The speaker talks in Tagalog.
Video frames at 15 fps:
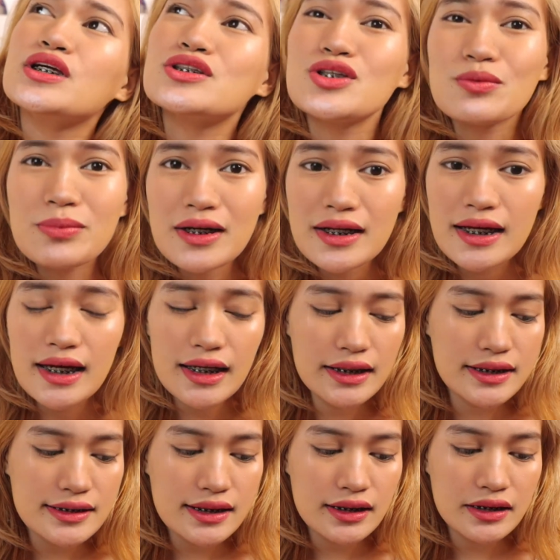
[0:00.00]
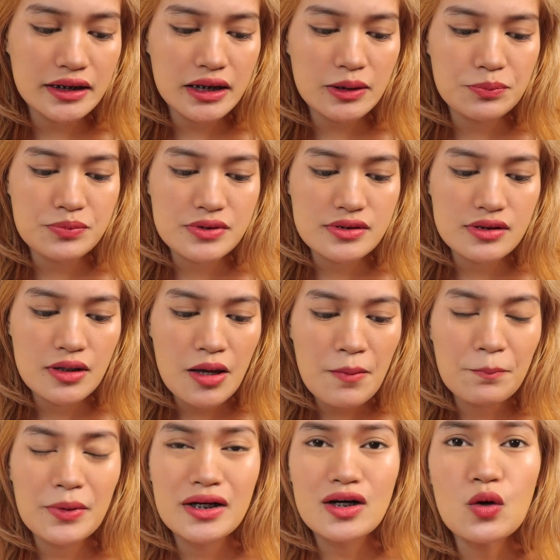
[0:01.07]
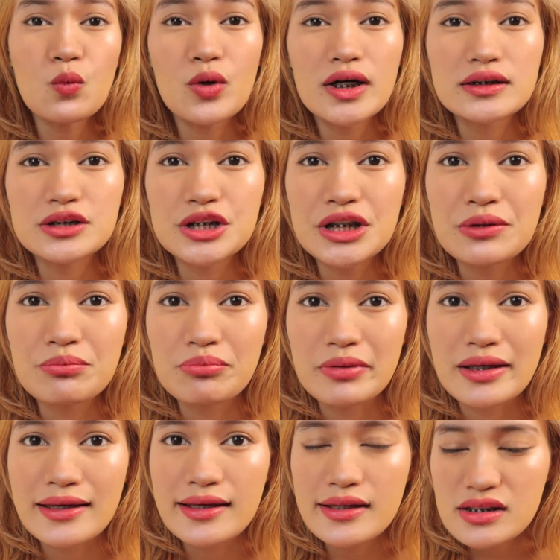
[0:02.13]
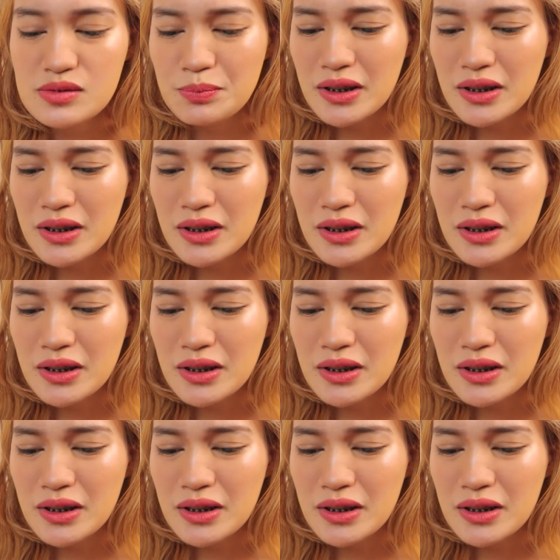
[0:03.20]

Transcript: sobrang gaan niya sa lips. Parang water base.